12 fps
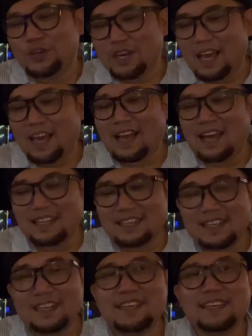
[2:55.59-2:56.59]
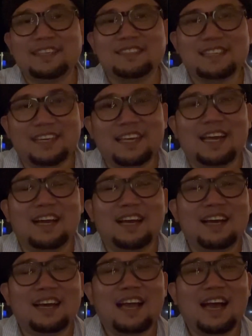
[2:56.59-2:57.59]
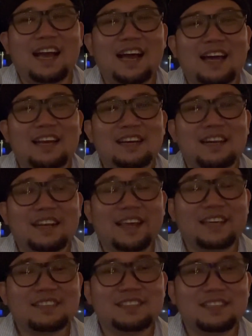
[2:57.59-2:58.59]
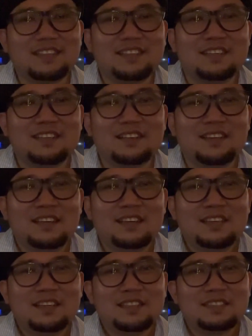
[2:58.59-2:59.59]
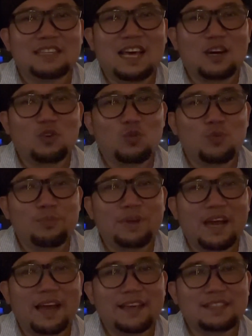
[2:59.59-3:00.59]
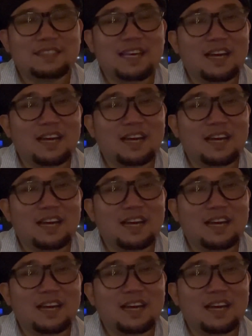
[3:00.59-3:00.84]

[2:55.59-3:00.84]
Nah, kali ini saya akan reaction sarung BAS yang